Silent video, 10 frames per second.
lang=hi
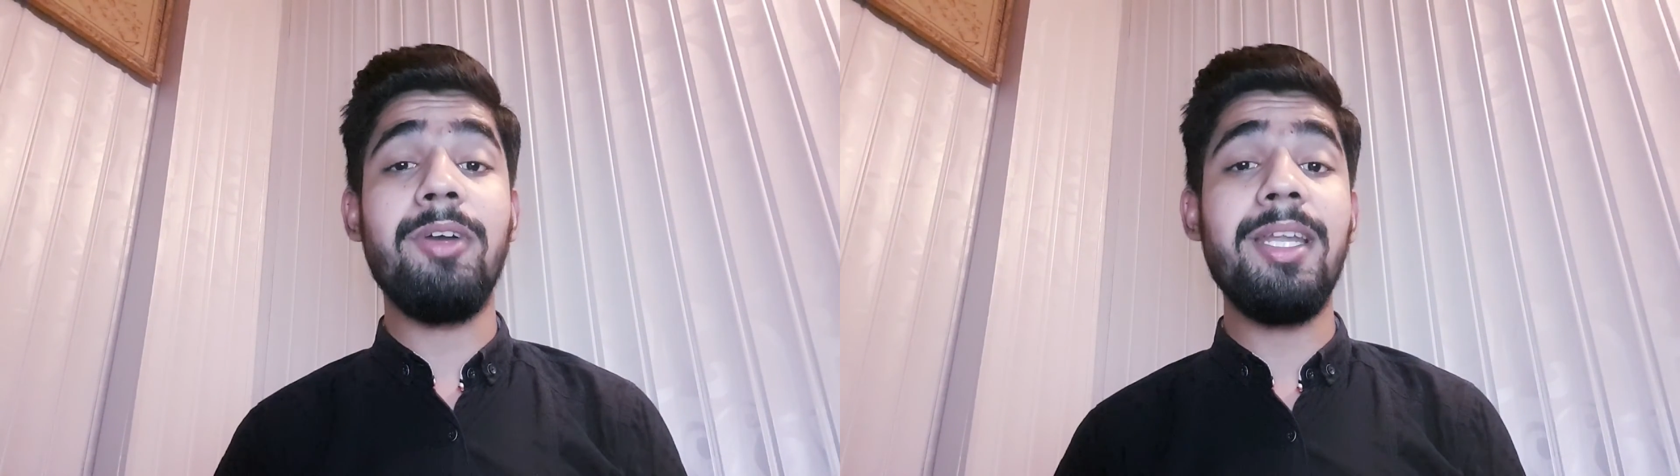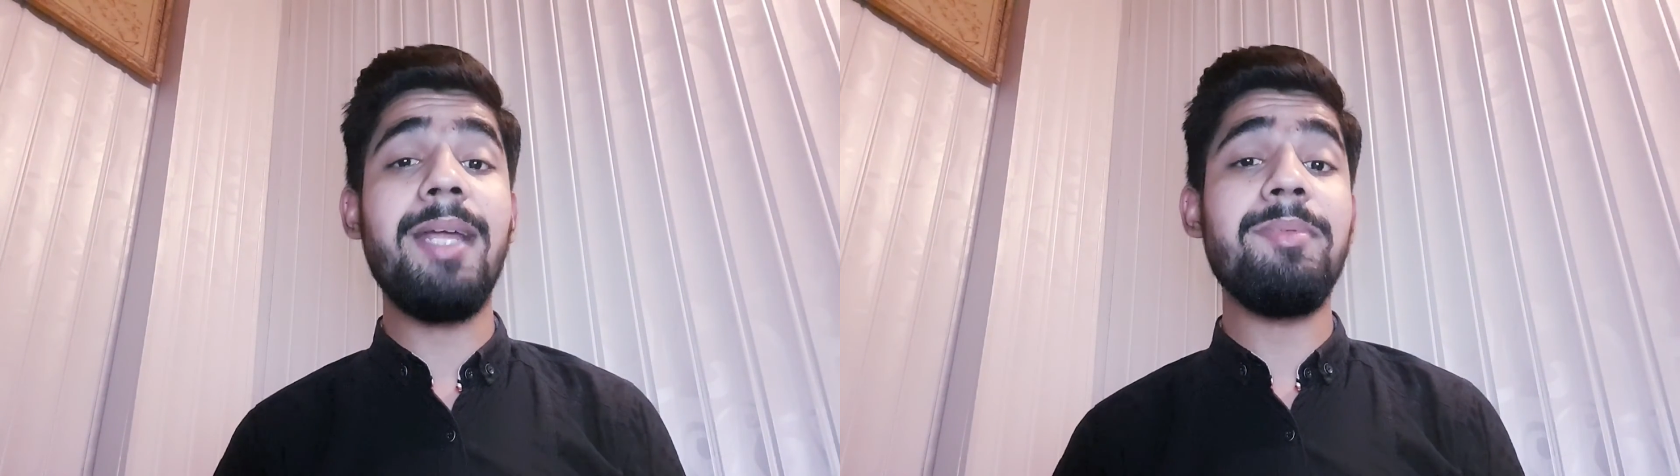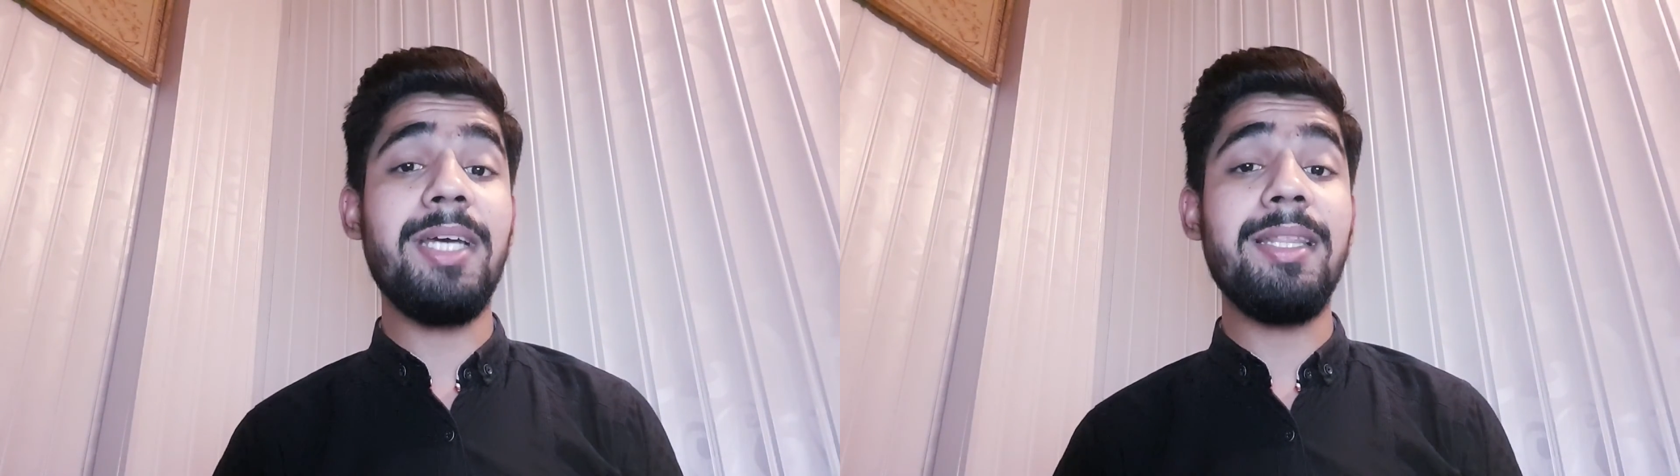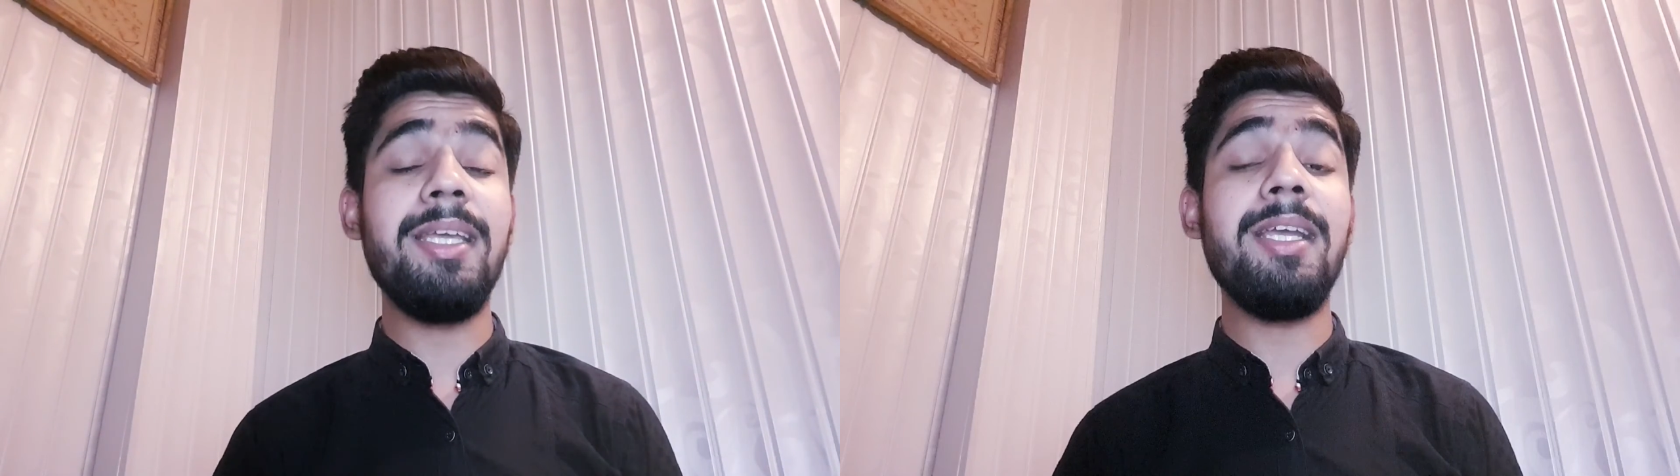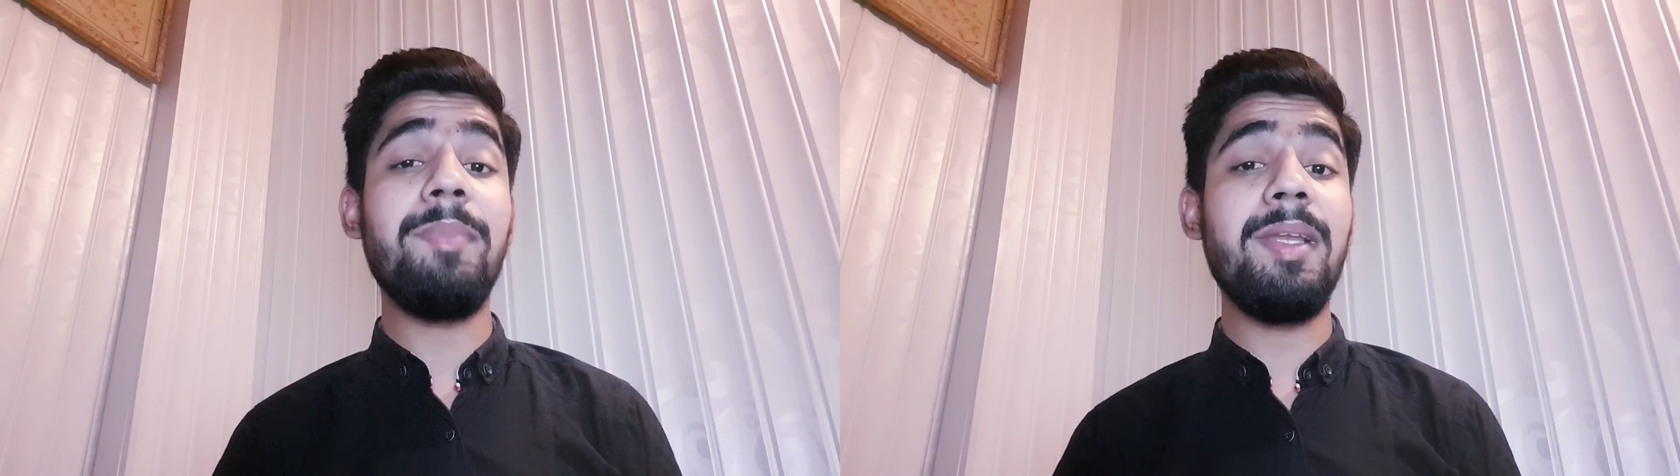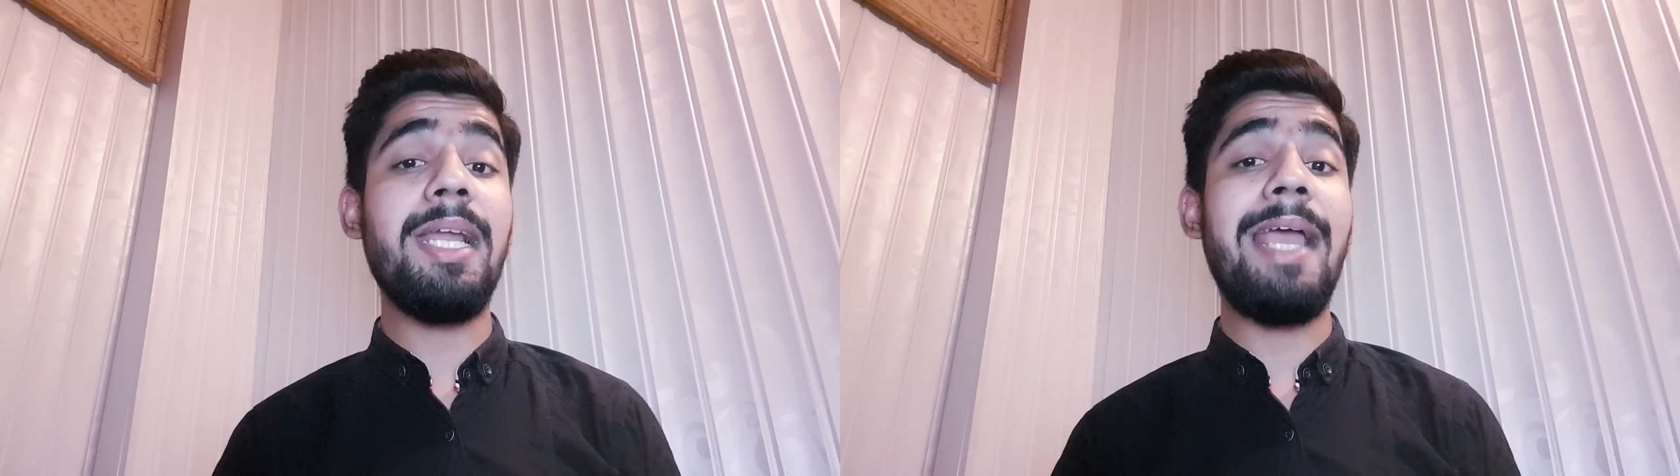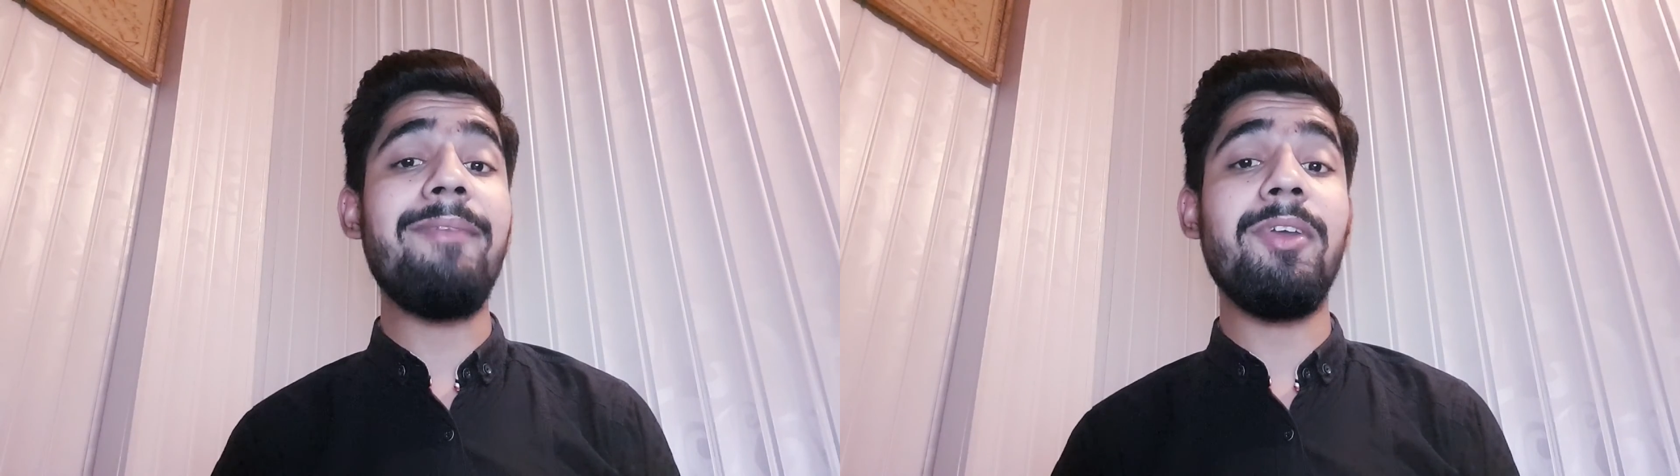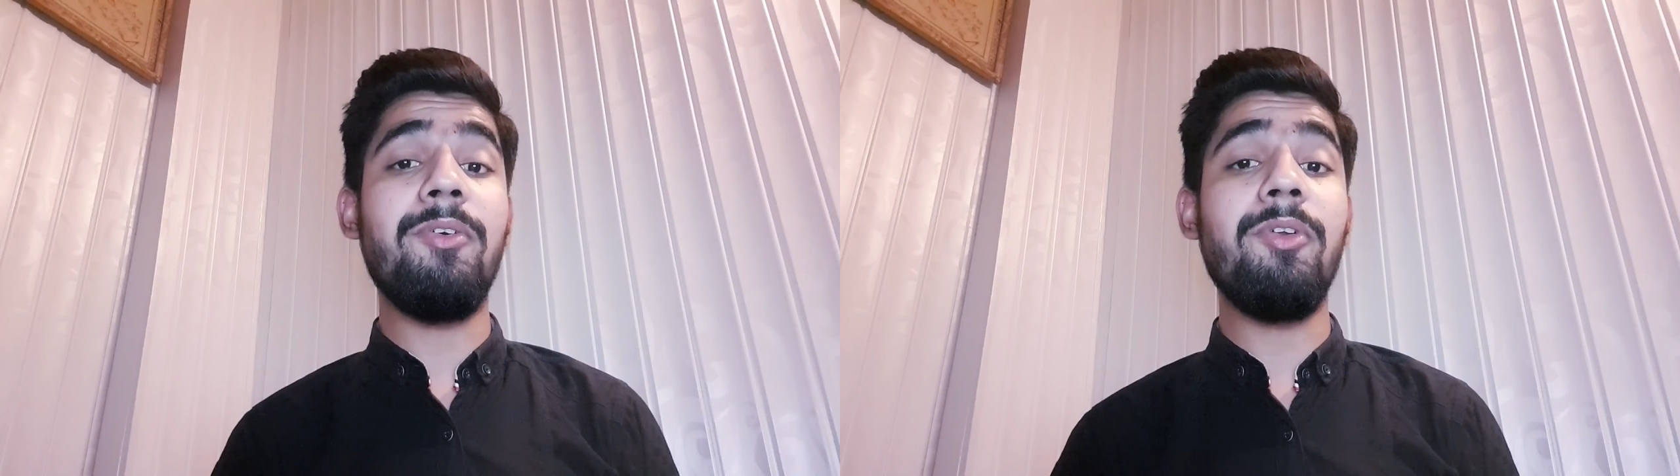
अगर आप चाहते हैं कि अपनी लाइफ के